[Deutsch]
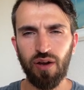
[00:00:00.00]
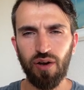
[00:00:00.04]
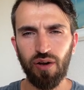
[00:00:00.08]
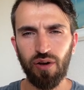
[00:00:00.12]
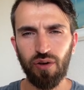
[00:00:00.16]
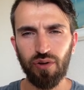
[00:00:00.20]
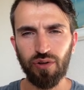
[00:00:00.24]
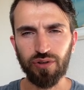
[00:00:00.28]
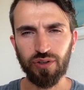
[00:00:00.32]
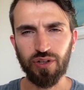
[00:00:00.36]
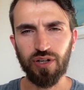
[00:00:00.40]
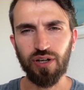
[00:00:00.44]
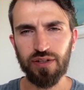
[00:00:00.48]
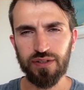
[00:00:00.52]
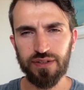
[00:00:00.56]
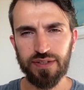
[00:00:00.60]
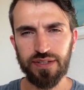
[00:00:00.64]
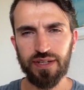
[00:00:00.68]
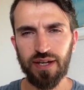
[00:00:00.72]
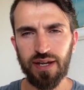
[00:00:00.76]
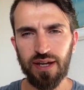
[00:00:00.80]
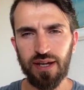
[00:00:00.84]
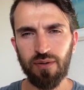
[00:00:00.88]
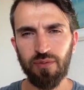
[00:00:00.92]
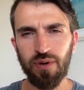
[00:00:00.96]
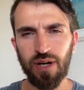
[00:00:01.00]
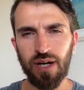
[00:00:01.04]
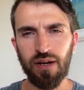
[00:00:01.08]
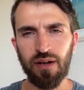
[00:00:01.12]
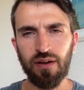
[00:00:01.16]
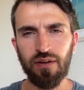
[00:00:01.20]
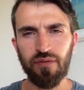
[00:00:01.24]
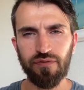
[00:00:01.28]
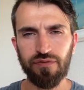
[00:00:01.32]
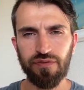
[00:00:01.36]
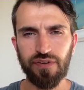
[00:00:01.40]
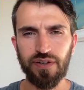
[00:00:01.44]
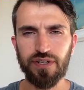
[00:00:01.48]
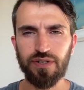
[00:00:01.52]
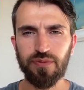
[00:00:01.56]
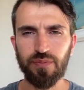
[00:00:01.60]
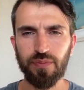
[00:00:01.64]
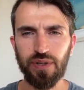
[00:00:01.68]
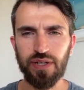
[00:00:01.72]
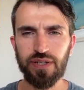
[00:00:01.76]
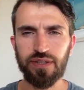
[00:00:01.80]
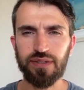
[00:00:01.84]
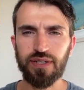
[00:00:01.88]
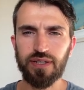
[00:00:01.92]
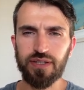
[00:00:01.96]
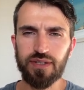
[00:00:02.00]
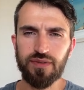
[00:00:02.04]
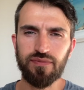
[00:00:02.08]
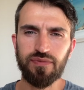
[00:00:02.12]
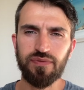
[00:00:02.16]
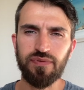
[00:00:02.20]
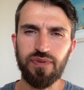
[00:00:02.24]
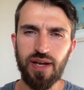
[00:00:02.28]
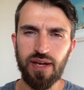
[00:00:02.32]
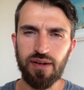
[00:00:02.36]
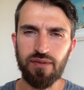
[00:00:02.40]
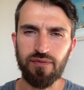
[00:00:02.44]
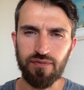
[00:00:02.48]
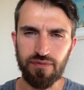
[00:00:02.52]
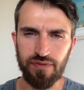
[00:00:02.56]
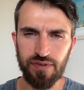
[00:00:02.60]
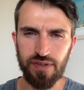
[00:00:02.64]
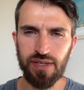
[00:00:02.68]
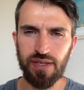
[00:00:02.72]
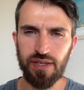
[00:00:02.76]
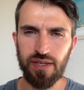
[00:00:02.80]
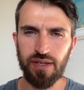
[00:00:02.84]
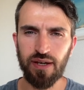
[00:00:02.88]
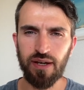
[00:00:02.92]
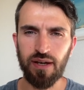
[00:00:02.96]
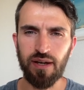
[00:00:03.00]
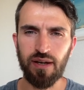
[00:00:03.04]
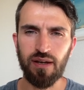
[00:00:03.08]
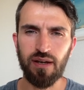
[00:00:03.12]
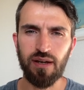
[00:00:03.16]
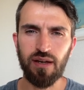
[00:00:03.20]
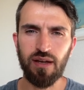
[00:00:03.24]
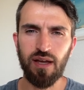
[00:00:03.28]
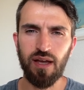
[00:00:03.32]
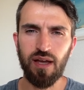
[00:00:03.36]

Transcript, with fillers: Und Gott selber verspricht, dass wenn wir